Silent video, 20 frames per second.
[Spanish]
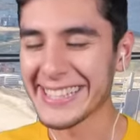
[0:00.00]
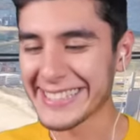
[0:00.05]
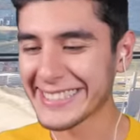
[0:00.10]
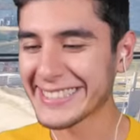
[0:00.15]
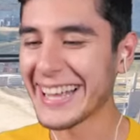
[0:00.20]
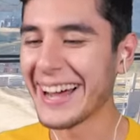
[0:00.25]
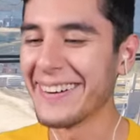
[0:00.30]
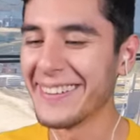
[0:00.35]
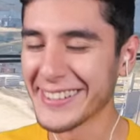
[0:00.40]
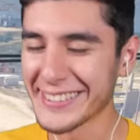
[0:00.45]

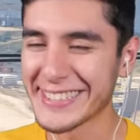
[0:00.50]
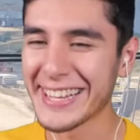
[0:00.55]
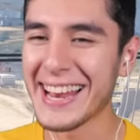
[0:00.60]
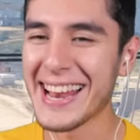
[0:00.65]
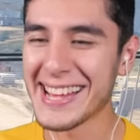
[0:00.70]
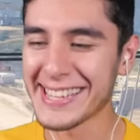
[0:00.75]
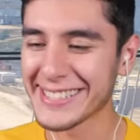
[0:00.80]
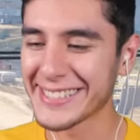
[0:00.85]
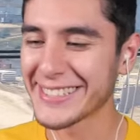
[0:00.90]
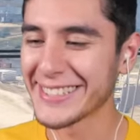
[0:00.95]
estamos
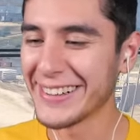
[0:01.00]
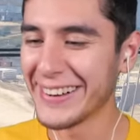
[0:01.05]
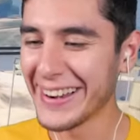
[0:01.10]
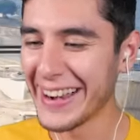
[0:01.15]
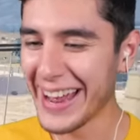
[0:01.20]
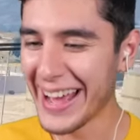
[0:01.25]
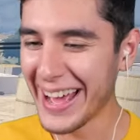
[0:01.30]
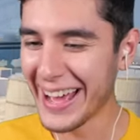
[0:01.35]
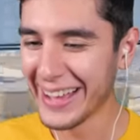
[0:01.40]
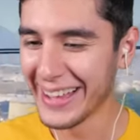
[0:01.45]
en la
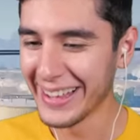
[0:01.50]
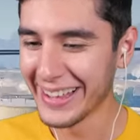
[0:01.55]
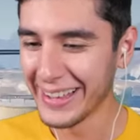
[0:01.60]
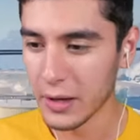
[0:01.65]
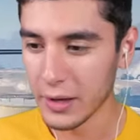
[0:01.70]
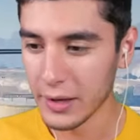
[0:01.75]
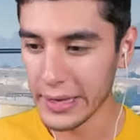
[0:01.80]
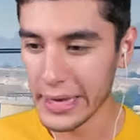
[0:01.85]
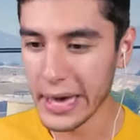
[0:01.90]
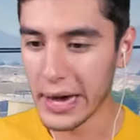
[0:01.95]
zona
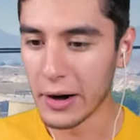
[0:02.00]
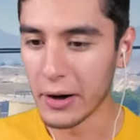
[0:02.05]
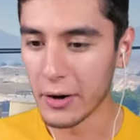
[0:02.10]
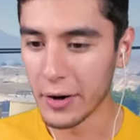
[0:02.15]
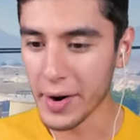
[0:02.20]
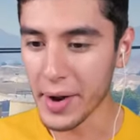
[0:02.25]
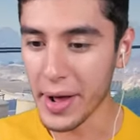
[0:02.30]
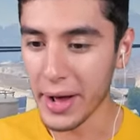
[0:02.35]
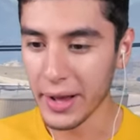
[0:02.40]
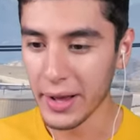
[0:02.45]
y
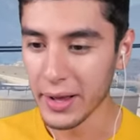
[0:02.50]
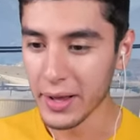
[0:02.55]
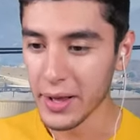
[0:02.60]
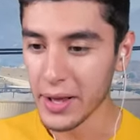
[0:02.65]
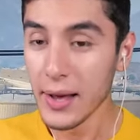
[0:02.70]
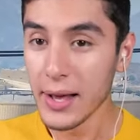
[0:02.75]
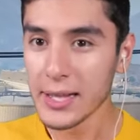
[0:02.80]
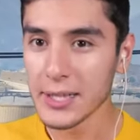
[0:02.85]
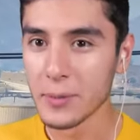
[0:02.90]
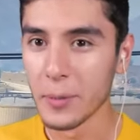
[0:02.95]
ahora
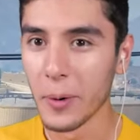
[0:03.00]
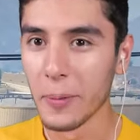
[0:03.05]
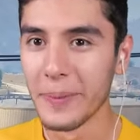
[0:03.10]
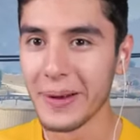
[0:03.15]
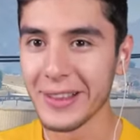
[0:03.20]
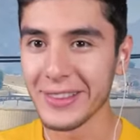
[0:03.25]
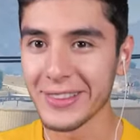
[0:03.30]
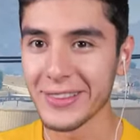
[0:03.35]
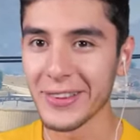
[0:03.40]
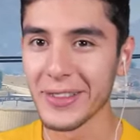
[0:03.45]
es
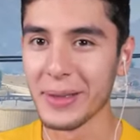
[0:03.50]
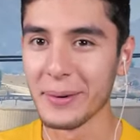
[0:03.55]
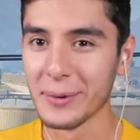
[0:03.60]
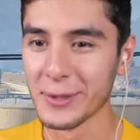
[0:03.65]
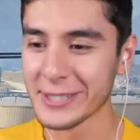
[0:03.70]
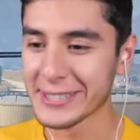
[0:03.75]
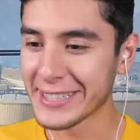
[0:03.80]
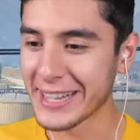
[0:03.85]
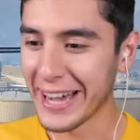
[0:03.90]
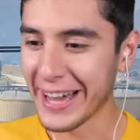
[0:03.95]
momento de
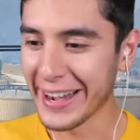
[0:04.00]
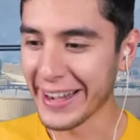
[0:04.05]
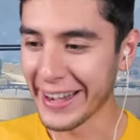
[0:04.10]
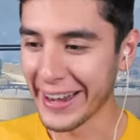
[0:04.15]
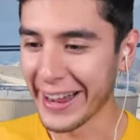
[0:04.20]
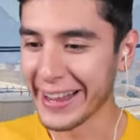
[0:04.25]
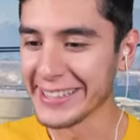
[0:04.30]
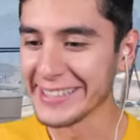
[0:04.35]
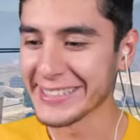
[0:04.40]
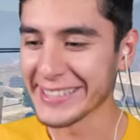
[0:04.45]
buscar
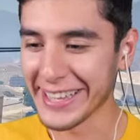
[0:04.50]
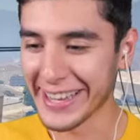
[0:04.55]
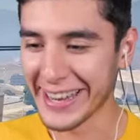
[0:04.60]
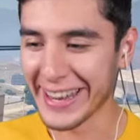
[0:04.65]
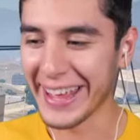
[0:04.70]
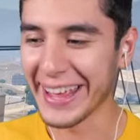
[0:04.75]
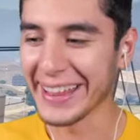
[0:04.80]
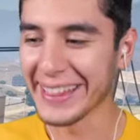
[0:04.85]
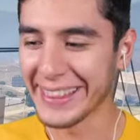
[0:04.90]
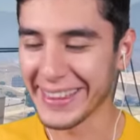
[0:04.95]
el
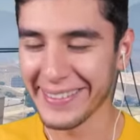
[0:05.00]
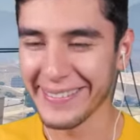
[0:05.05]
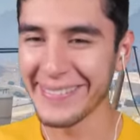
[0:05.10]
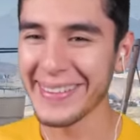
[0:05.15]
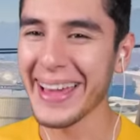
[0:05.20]
siguiente